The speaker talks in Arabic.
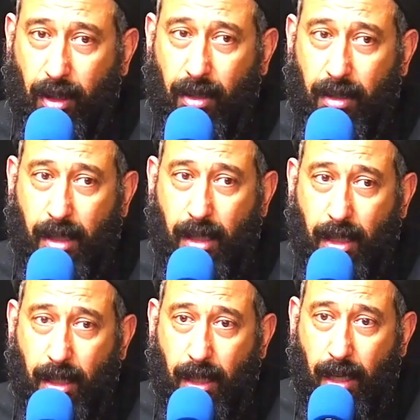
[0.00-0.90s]

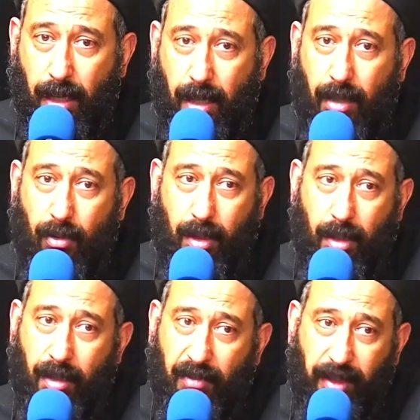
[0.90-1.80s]
وتقضي
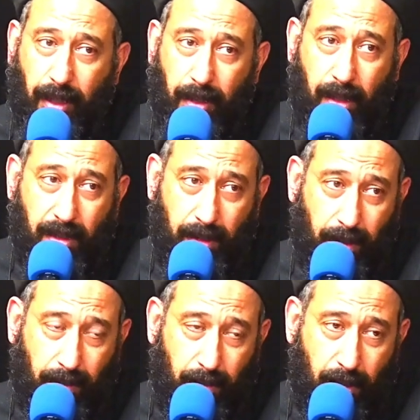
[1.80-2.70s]
الليل والنهار في
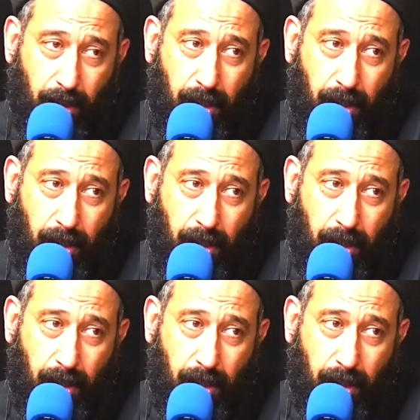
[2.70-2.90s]
الكنيسه